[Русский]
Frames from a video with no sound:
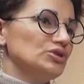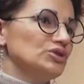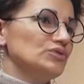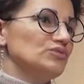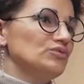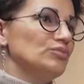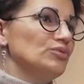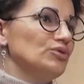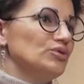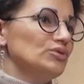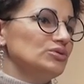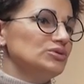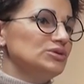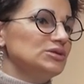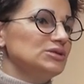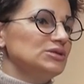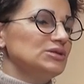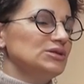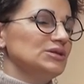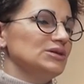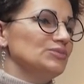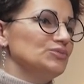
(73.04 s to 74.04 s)
за него
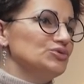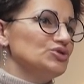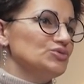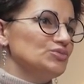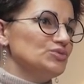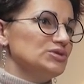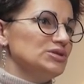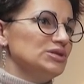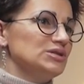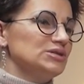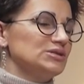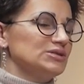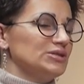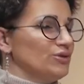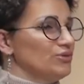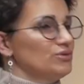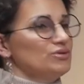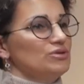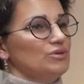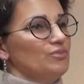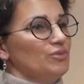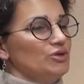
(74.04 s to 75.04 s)
бьетесь? И почему здесь
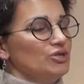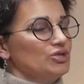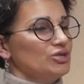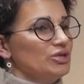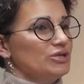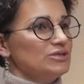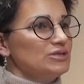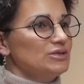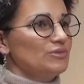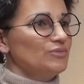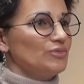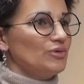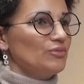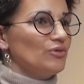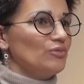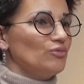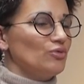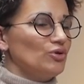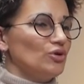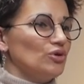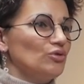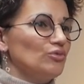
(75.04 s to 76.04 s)
остаетесь, не переезжаете, например,
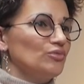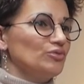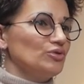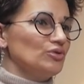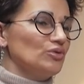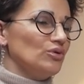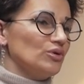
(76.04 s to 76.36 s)
более крупный